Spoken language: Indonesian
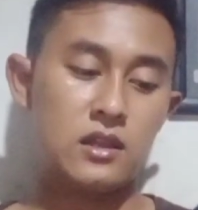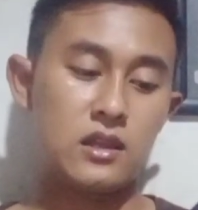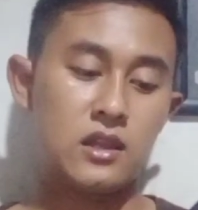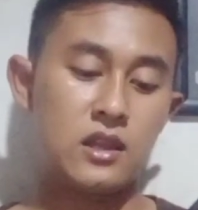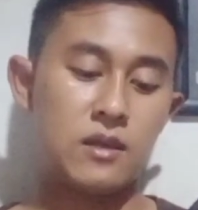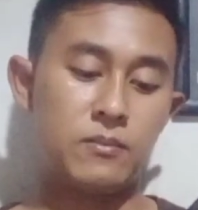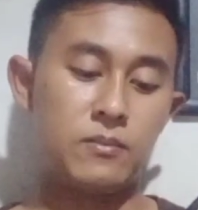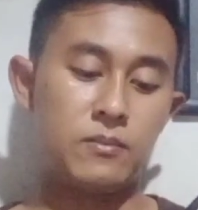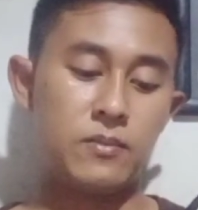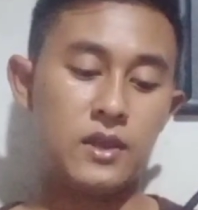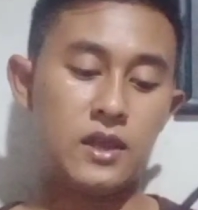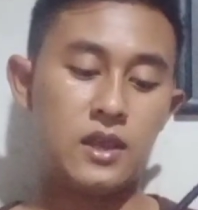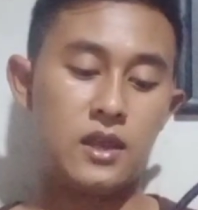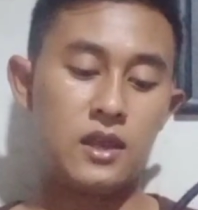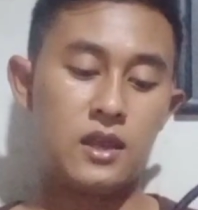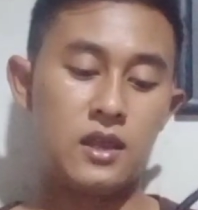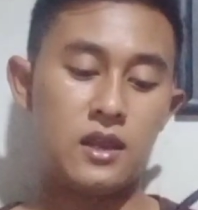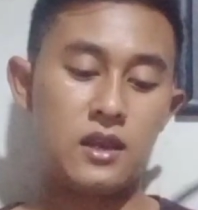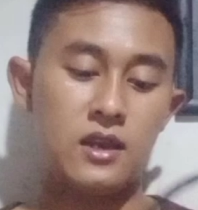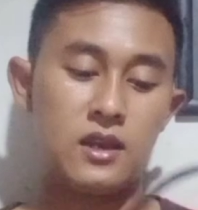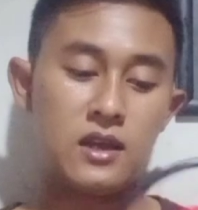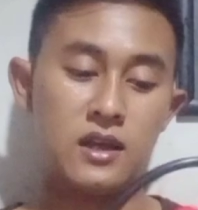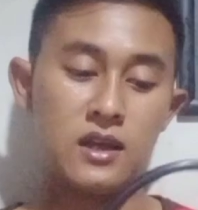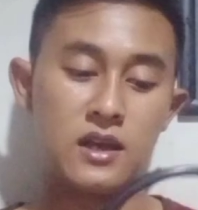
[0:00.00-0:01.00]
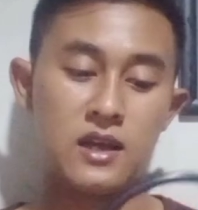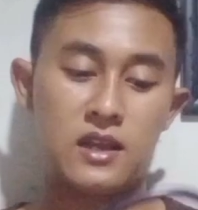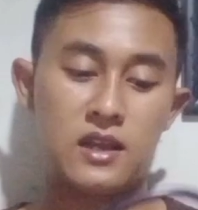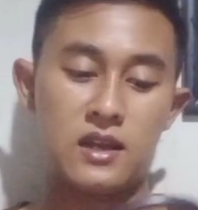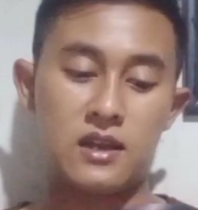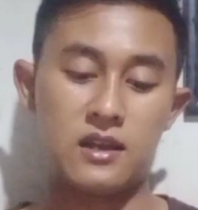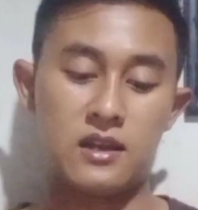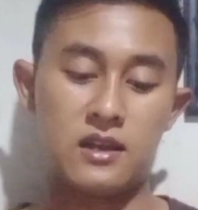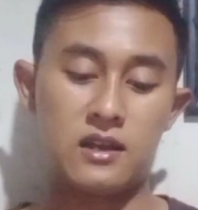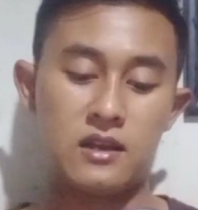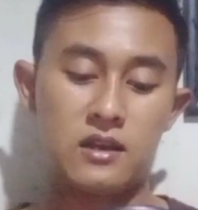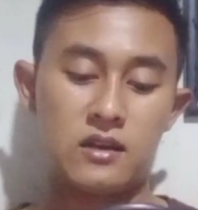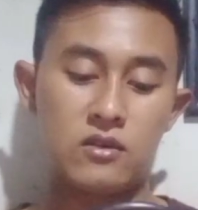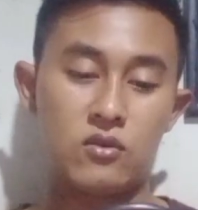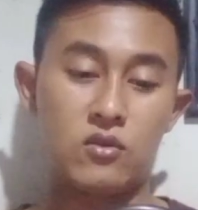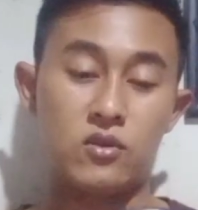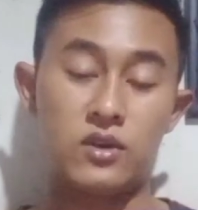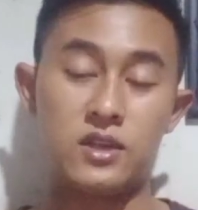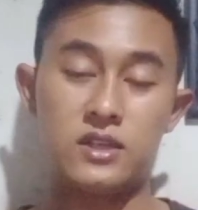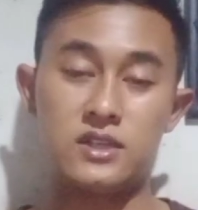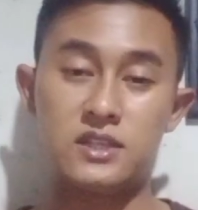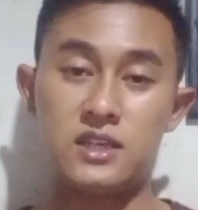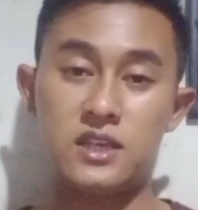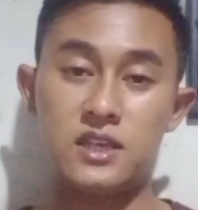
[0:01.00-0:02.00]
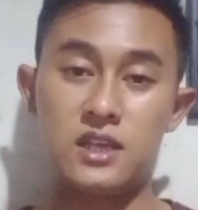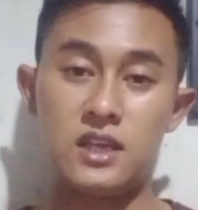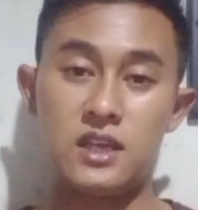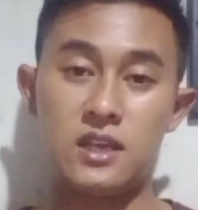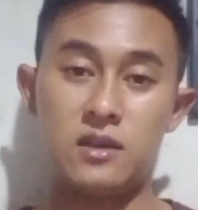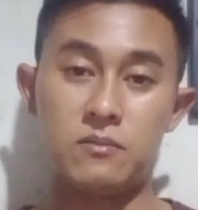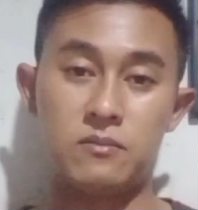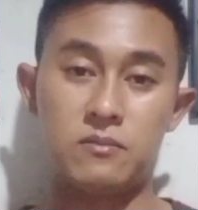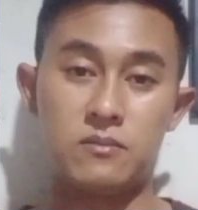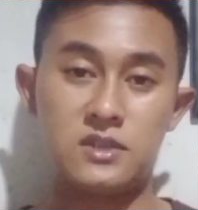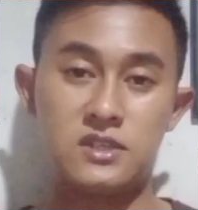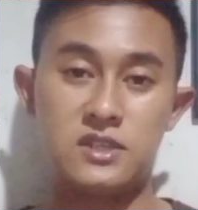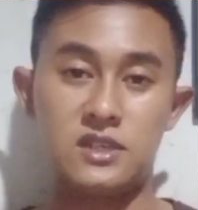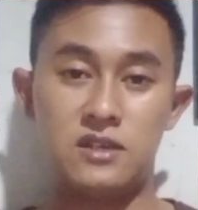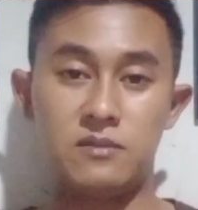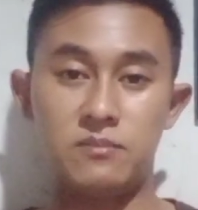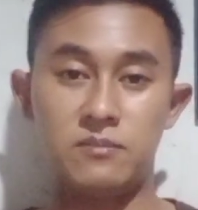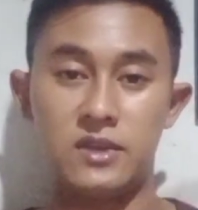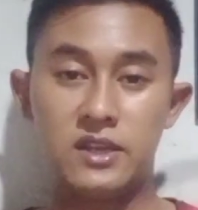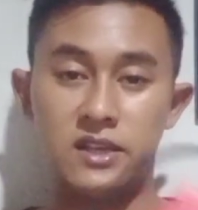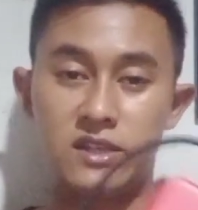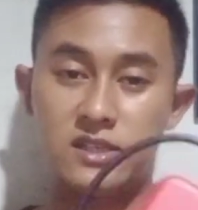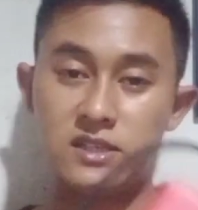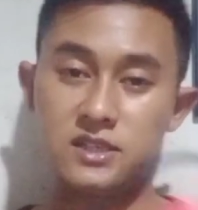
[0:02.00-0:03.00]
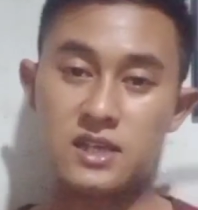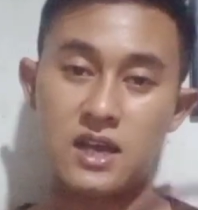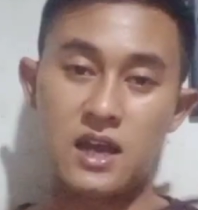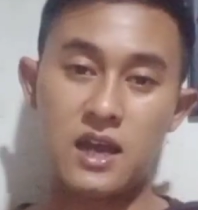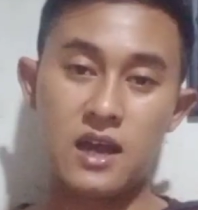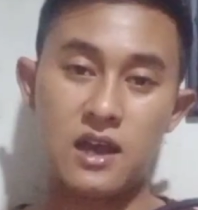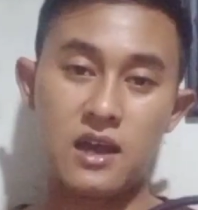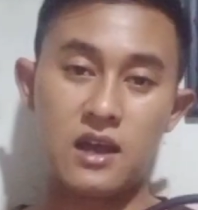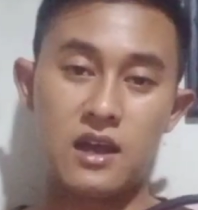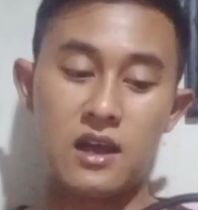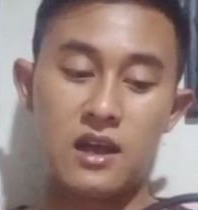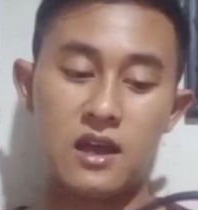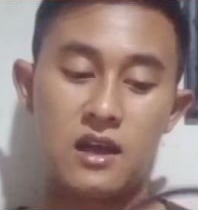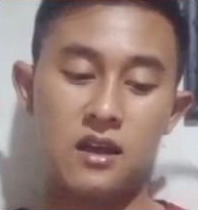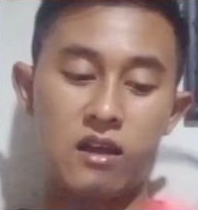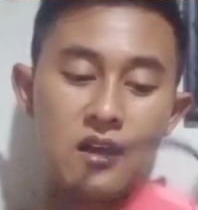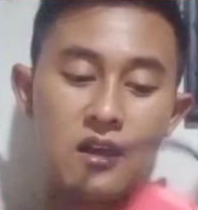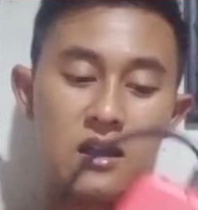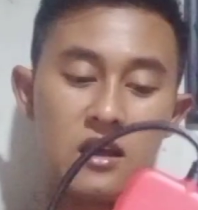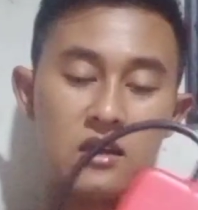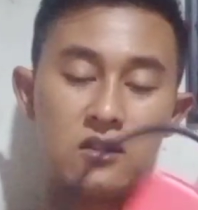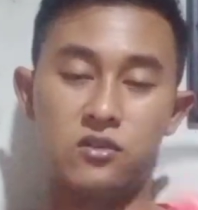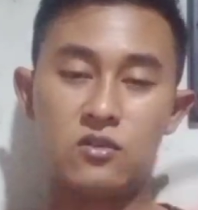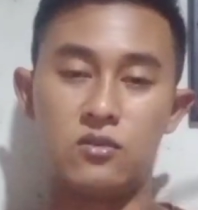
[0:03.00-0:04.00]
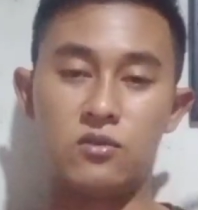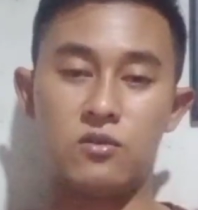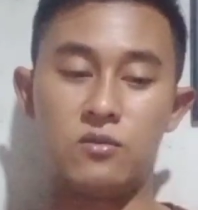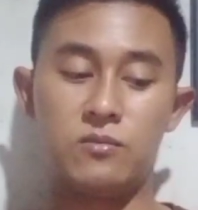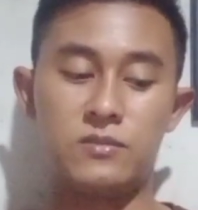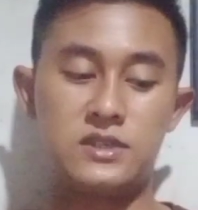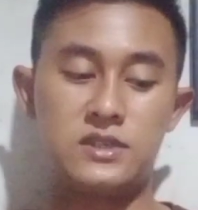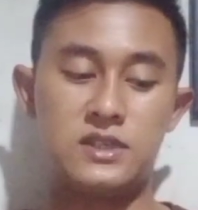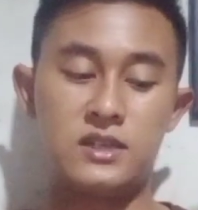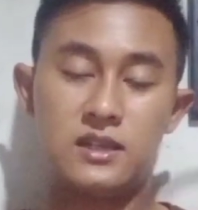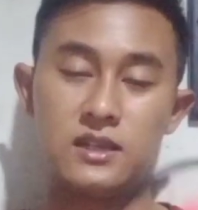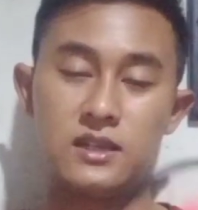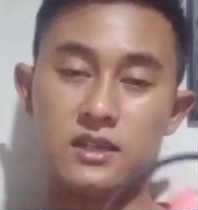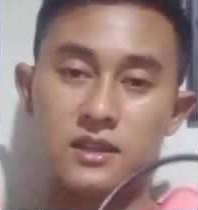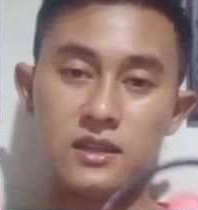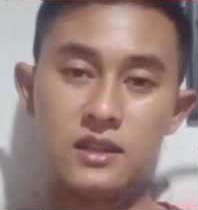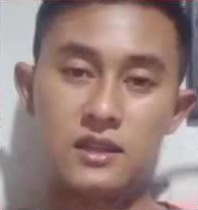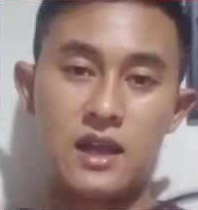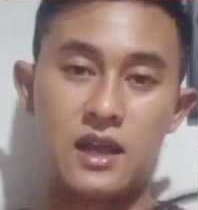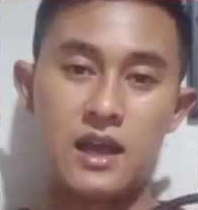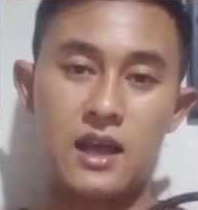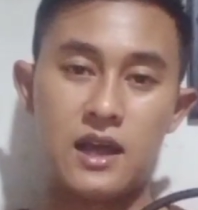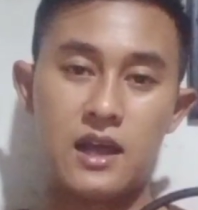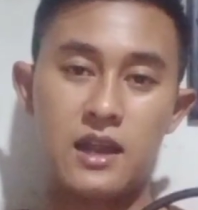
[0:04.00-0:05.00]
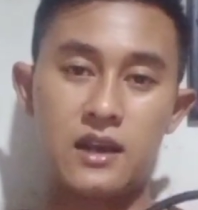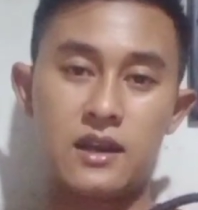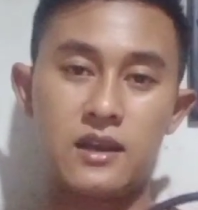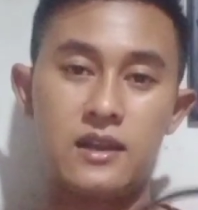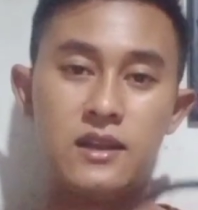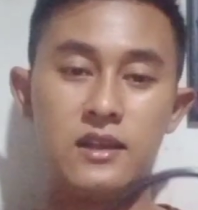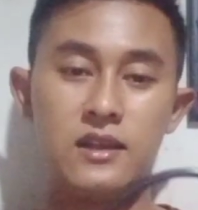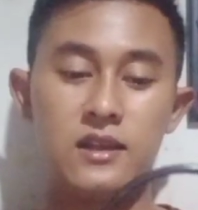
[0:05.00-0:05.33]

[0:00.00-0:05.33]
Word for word: tapi dengan kondisi mesin pincang atau mesin getar